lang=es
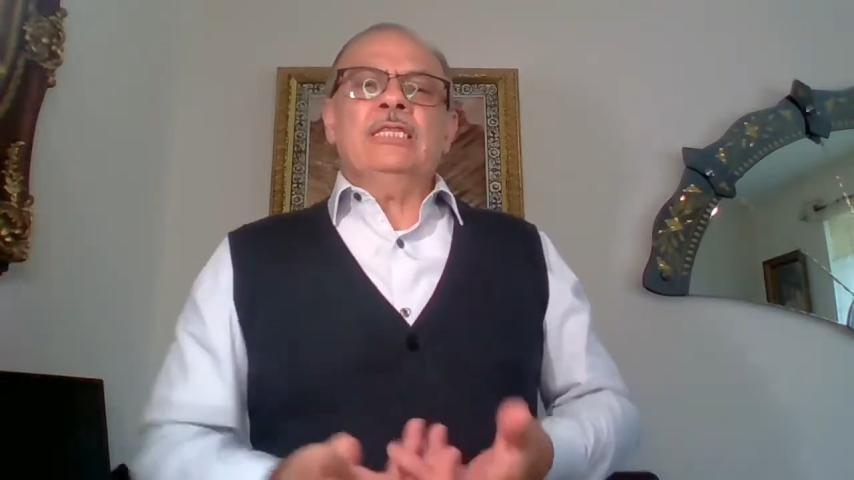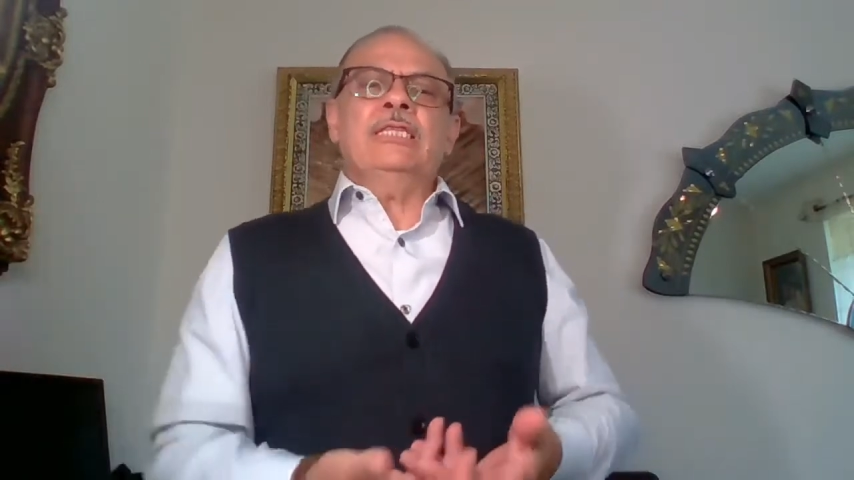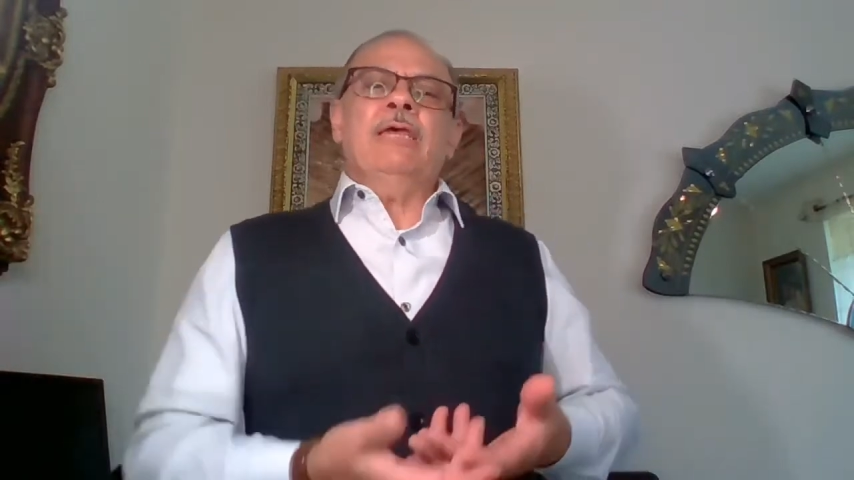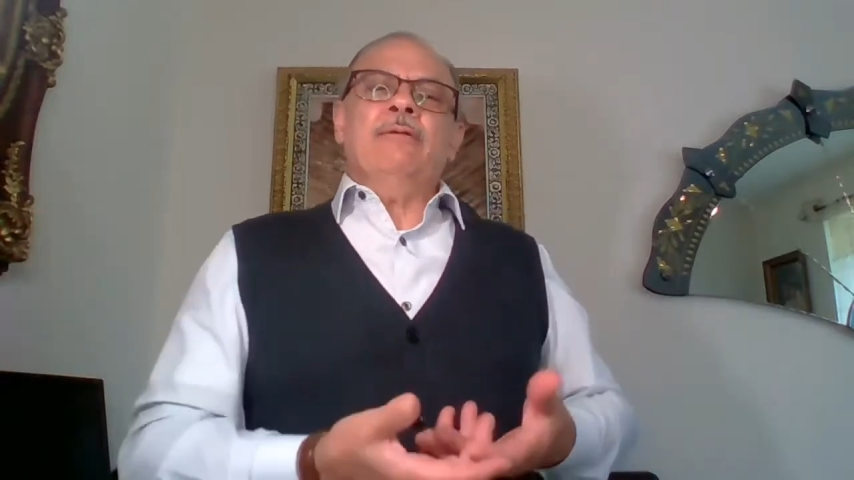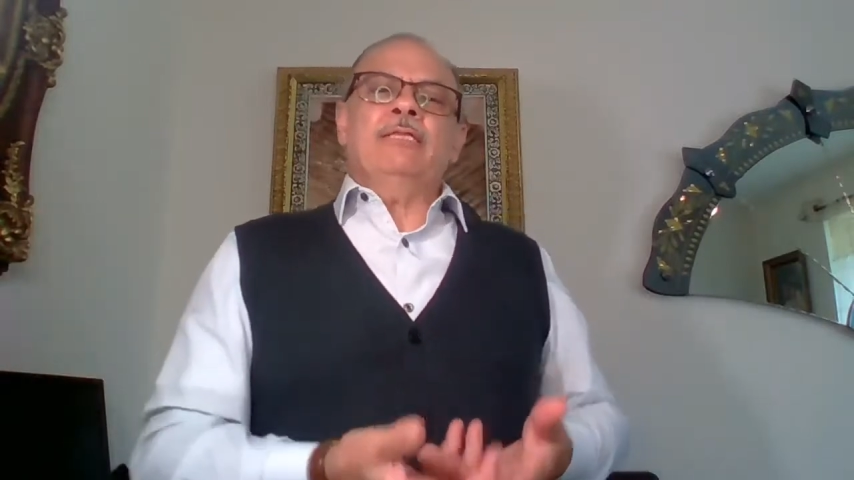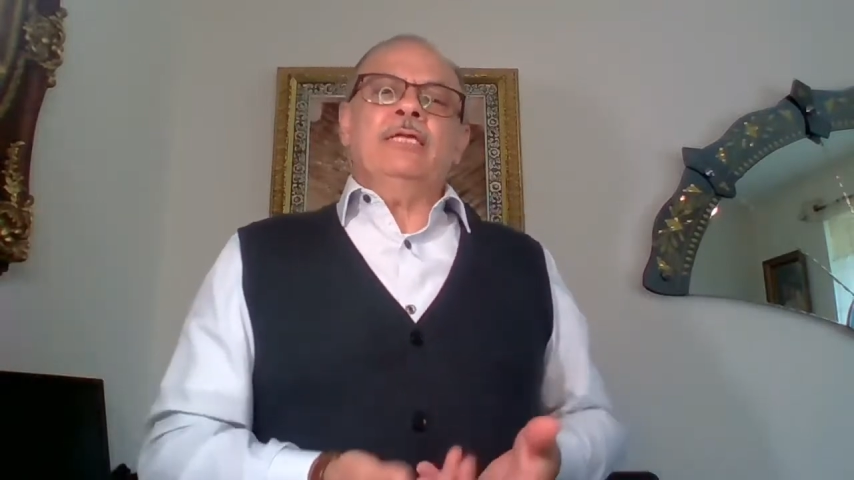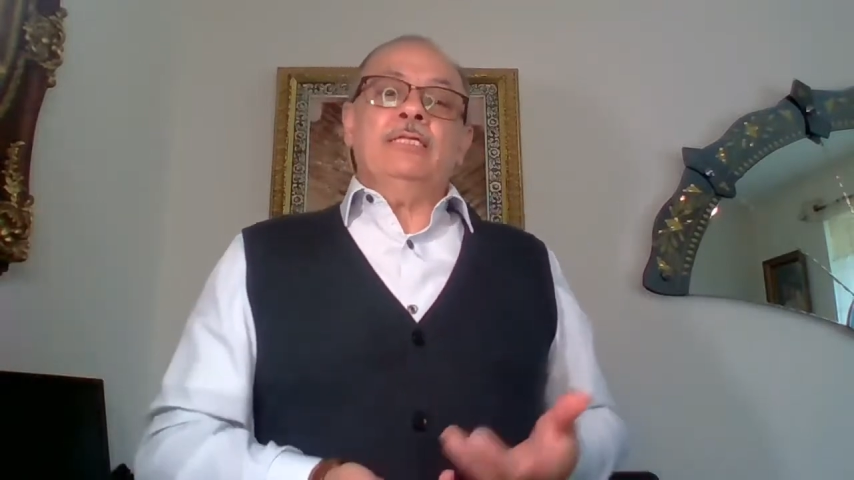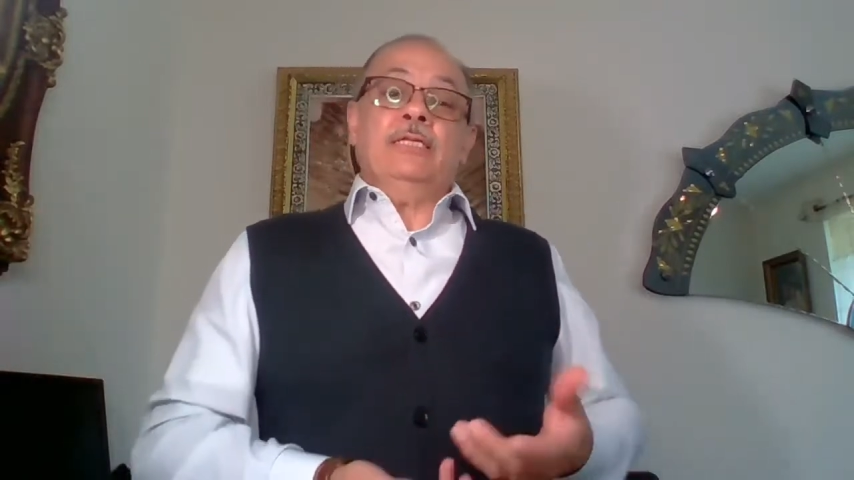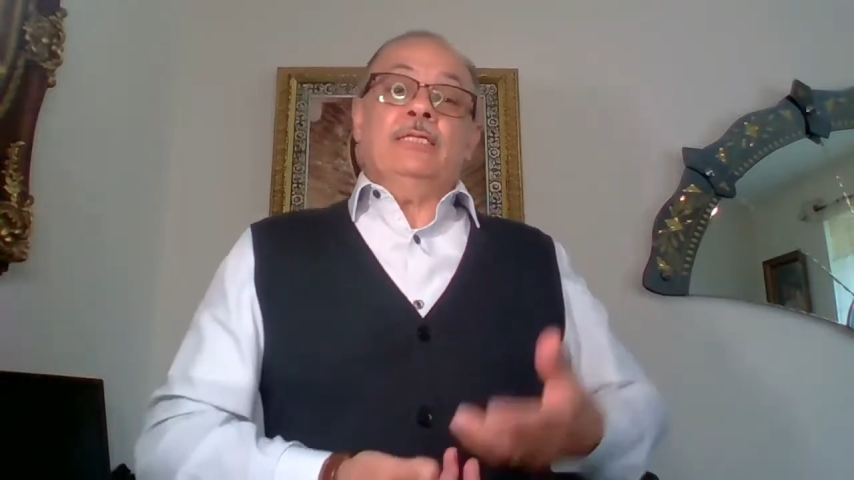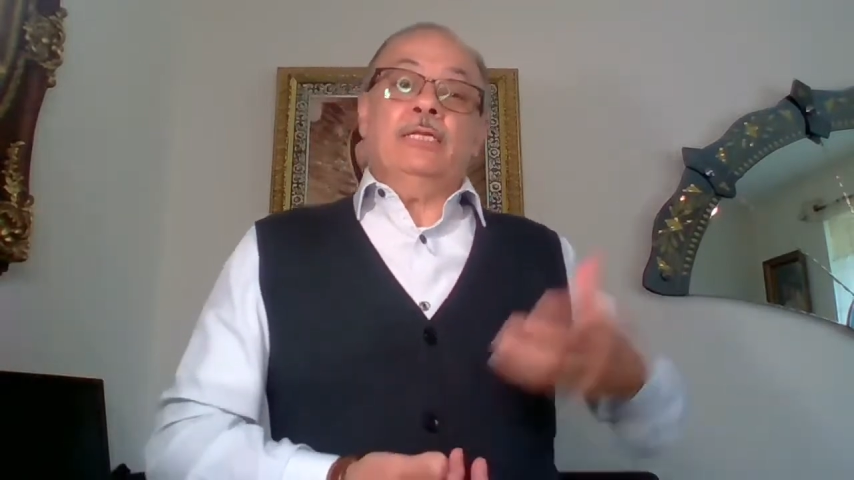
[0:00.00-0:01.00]
deban de
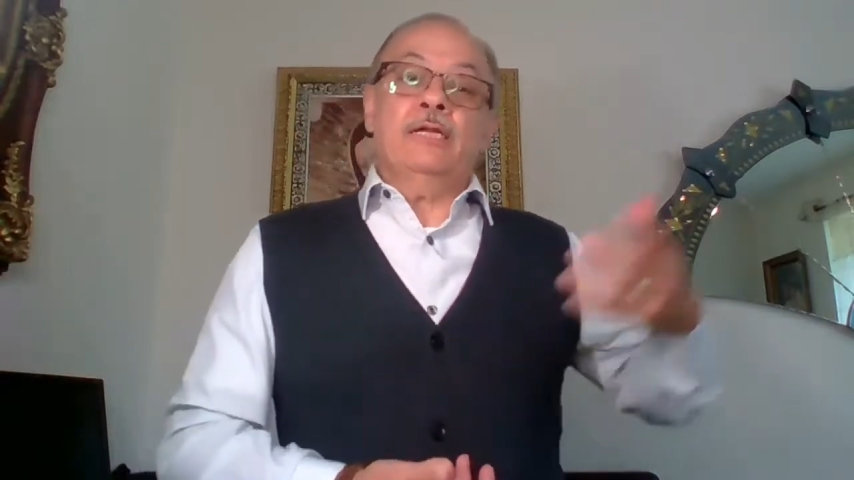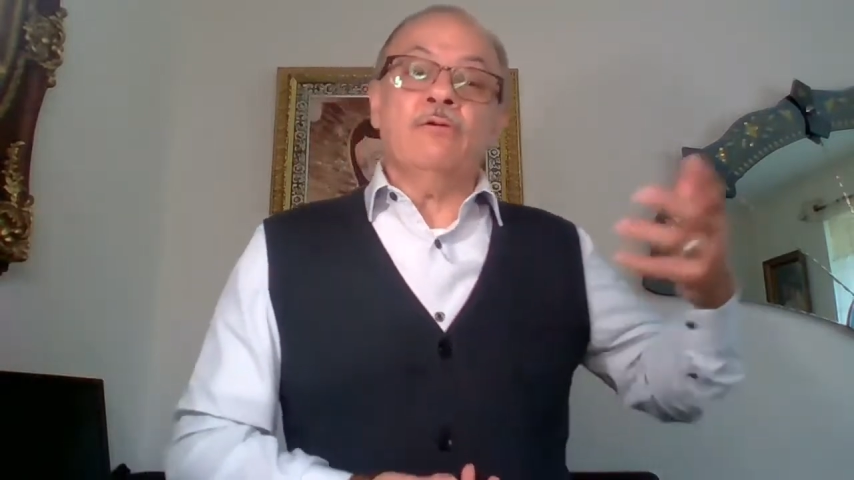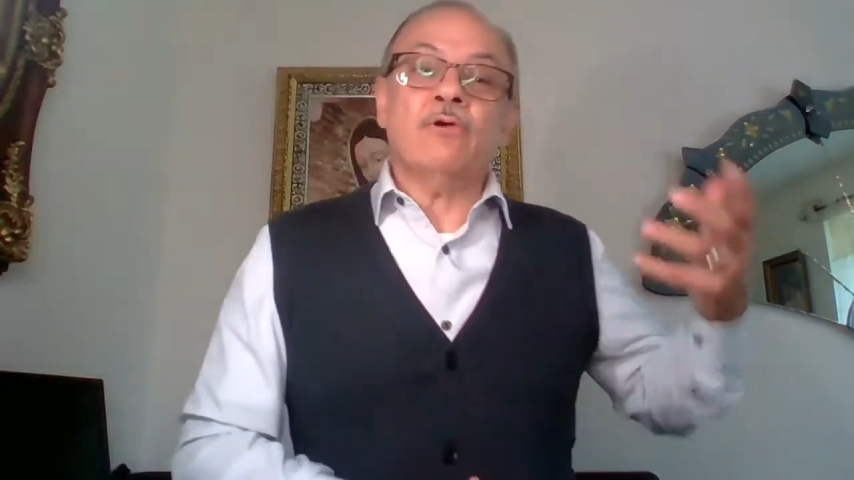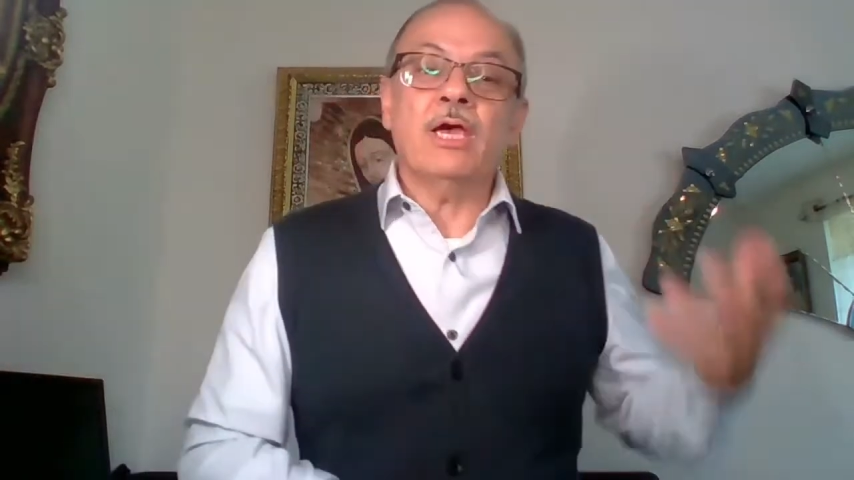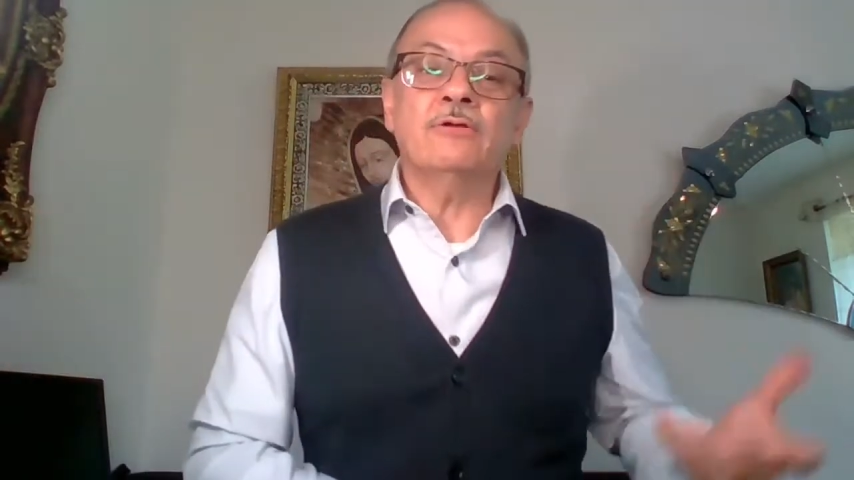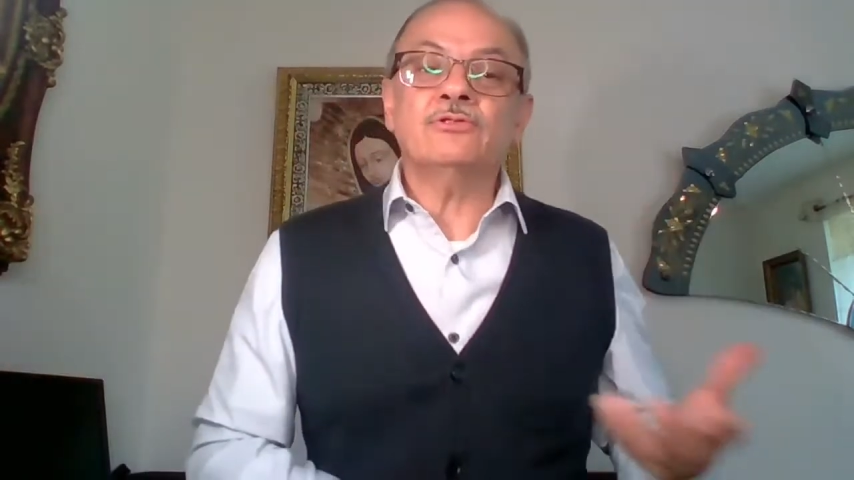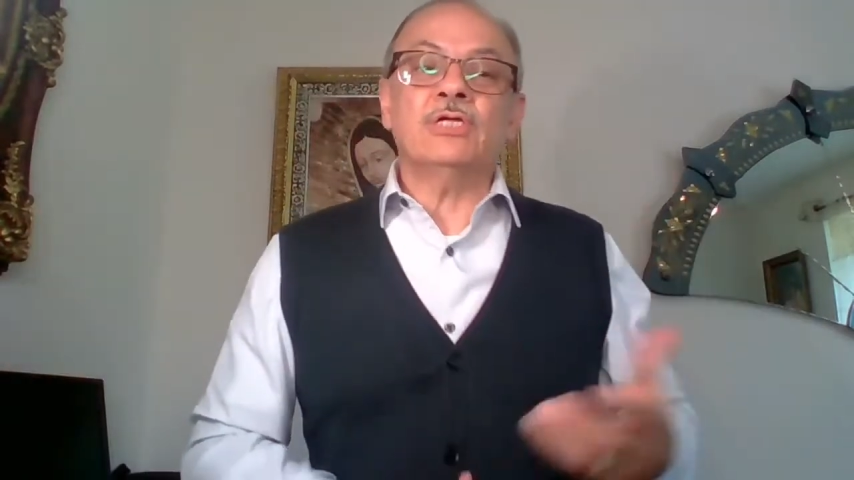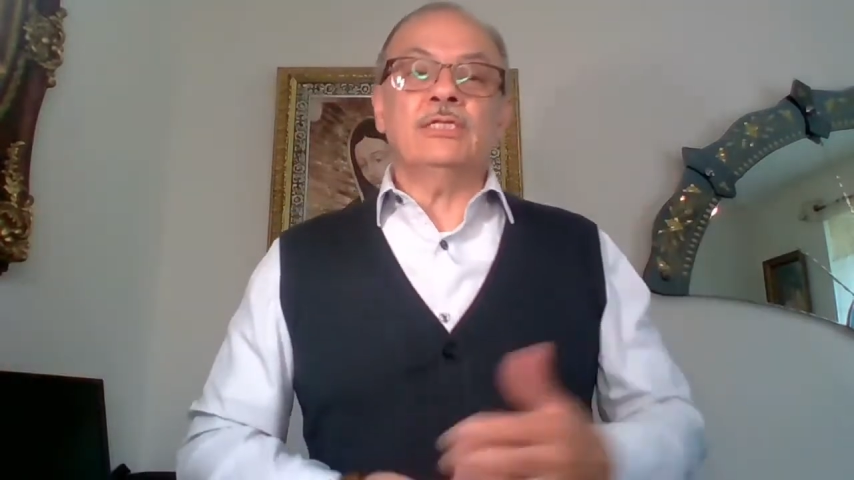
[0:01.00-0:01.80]
entender lo que ellos